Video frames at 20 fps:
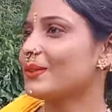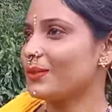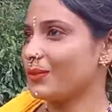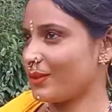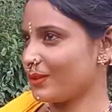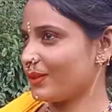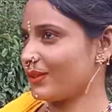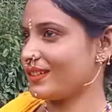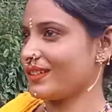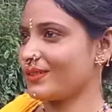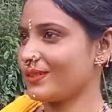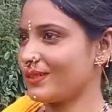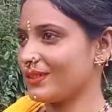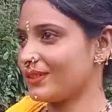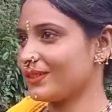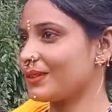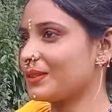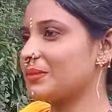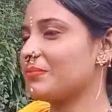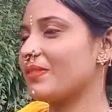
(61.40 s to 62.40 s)
কত কিছুই
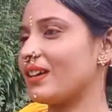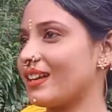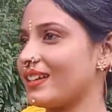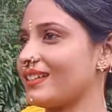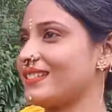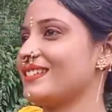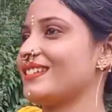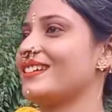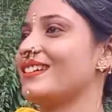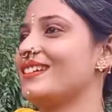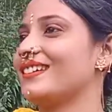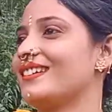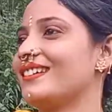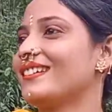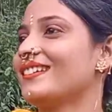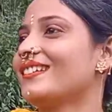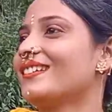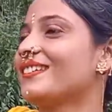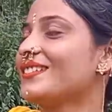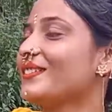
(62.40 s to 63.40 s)
তো মারা যায়
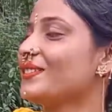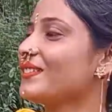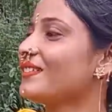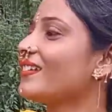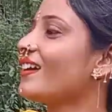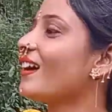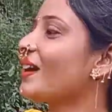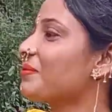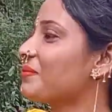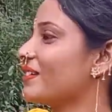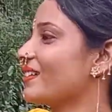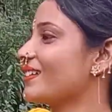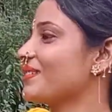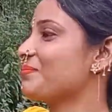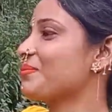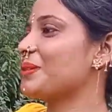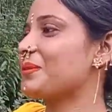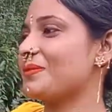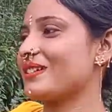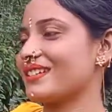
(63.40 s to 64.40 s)
আবার
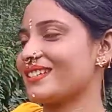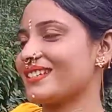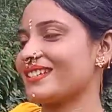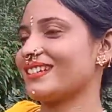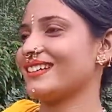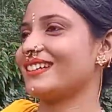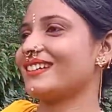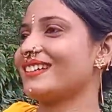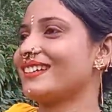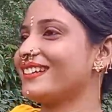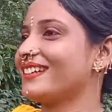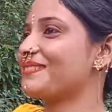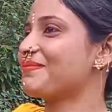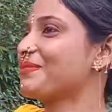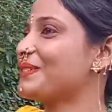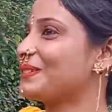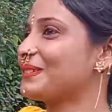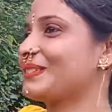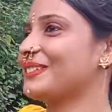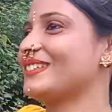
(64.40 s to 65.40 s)
প্রবাসে গেলে
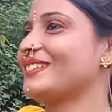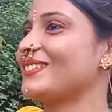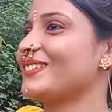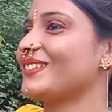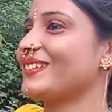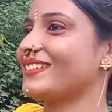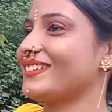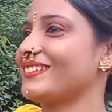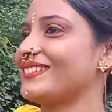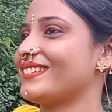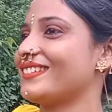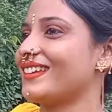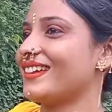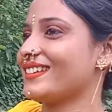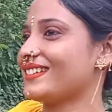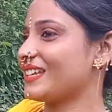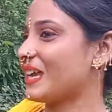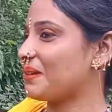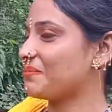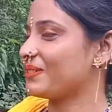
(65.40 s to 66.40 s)
বউতে চলে
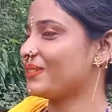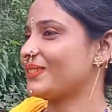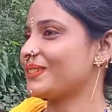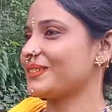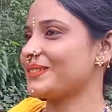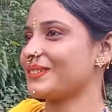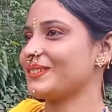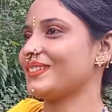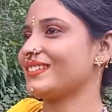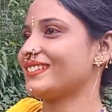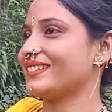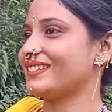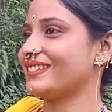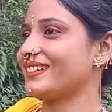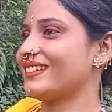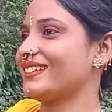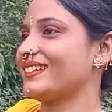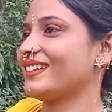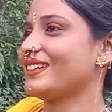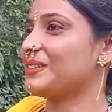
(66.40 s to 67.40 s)
যায় চলে
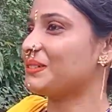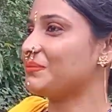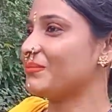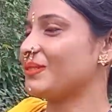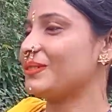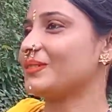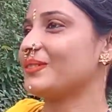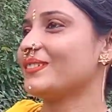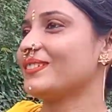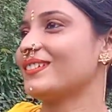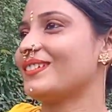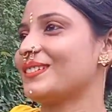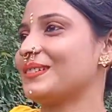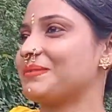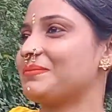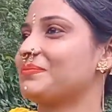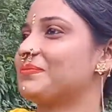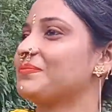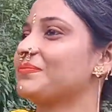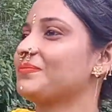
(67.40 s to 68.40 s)
যায় এরকম হলো
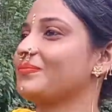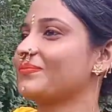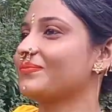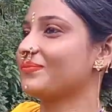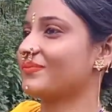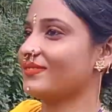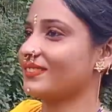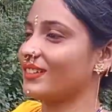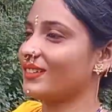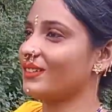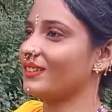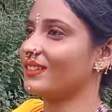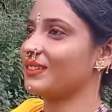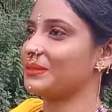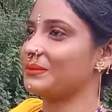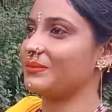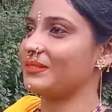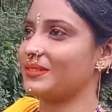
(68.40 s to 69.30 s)
আচ্ছা,